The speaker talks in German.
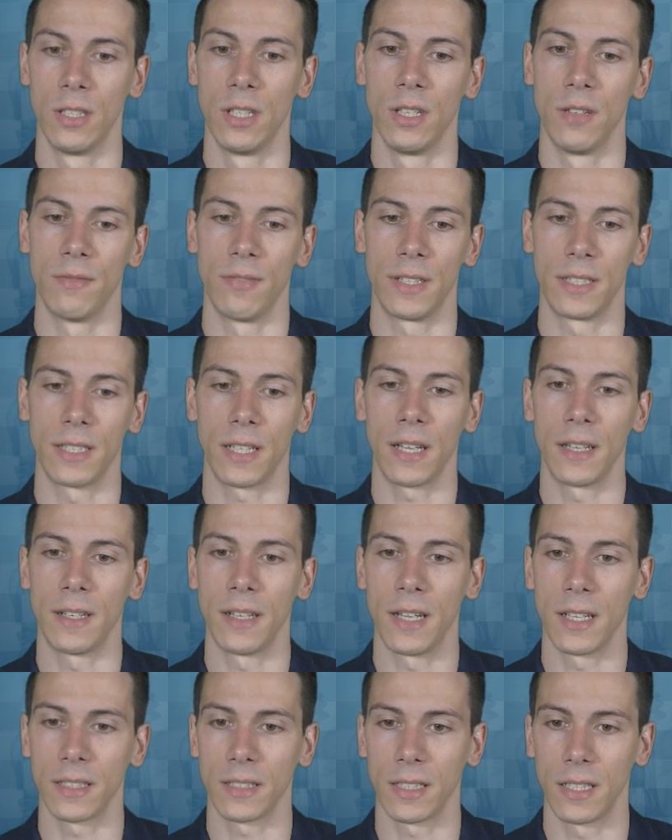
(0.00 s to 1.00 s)
Ein weiterer
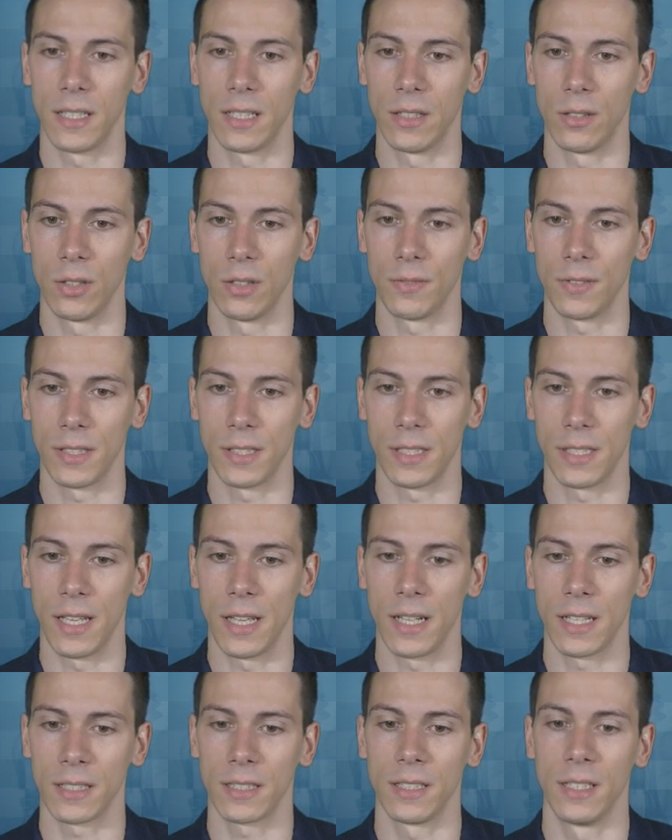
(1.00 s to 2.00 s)
Nachteil an Läufer
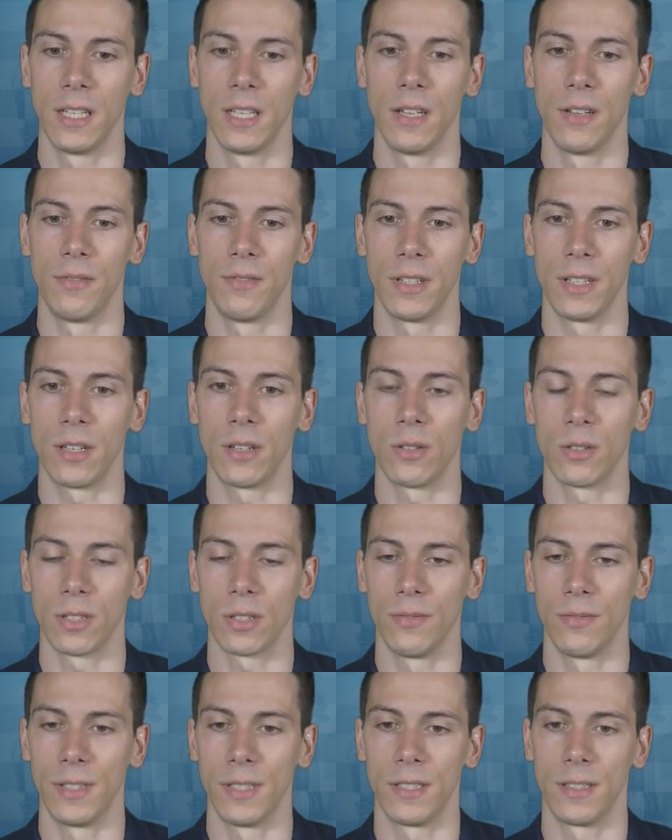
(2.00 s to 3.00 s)
C8 wäre auch
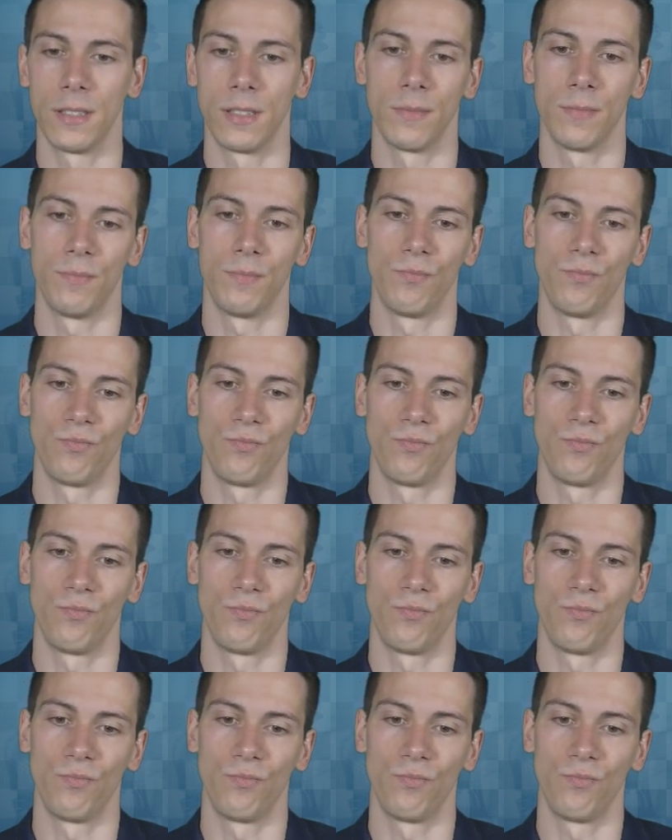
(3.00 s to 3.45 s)
gewesen, mh,